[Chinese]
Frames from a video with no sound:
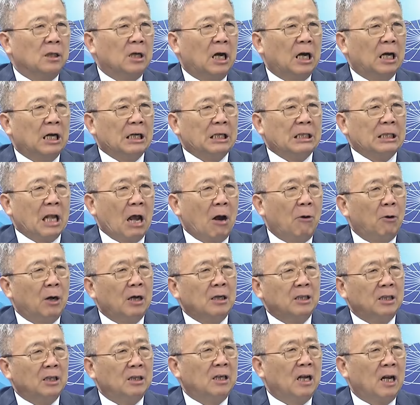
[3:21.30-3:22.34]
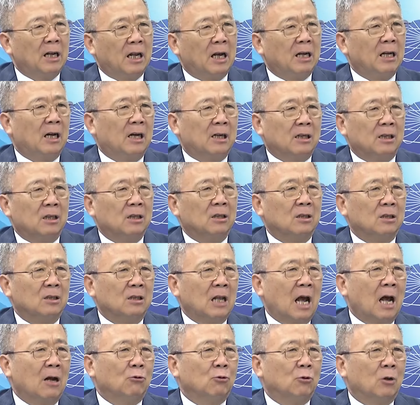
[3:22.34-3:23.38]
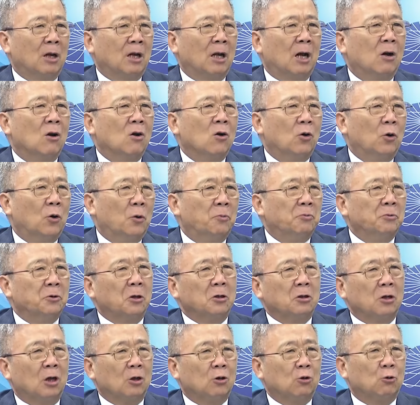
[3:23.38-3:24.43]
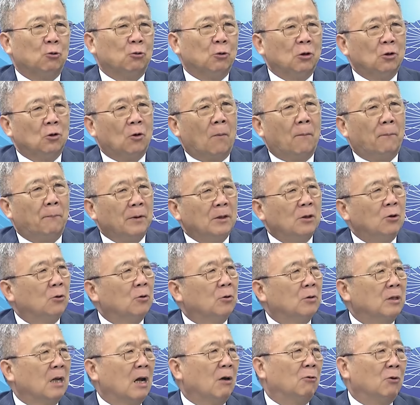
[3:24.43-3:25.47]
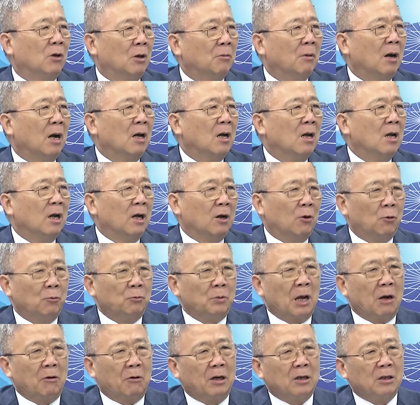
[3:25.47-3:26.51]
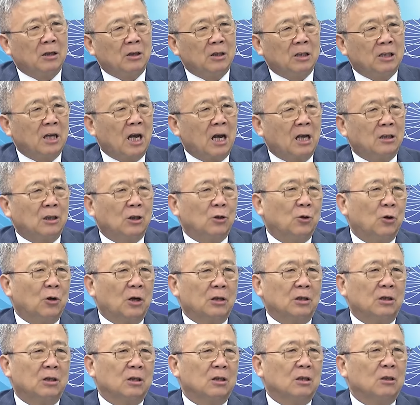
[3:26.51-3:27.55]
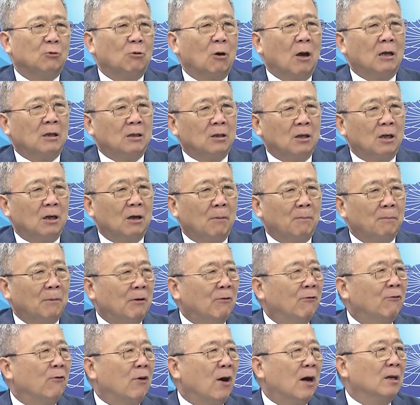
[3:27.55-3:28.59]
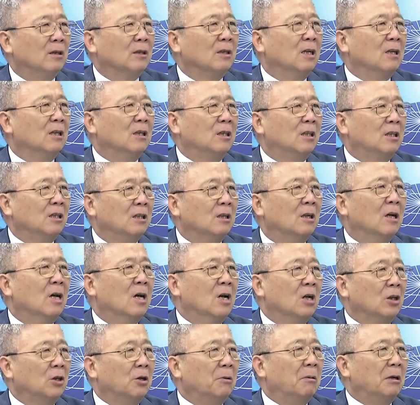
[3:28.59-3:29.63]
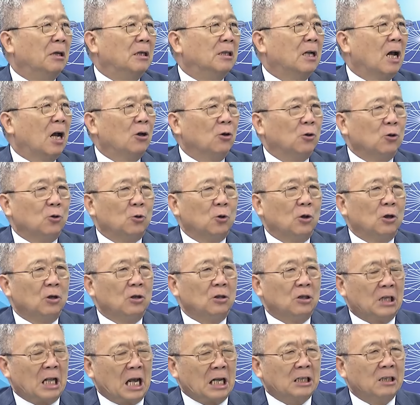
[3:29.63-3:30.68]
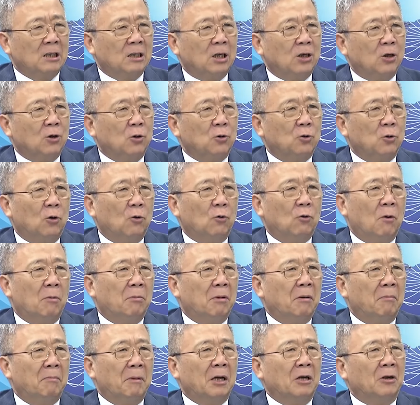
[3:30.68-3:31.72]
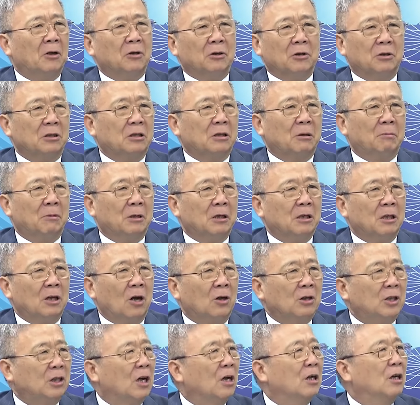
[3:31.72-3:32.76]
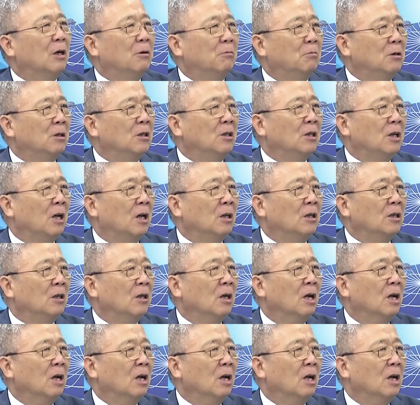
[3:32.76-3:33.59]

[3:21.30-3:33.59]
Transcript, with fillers: 呃，台湾现在来讲跟大陆来讲，我们都知道处于一种兵凶战危嘛。啊，我们台。一下子又要四十万，这个民房任性，对不对？一下又说赖清德又说我们没有什么要签和平协议，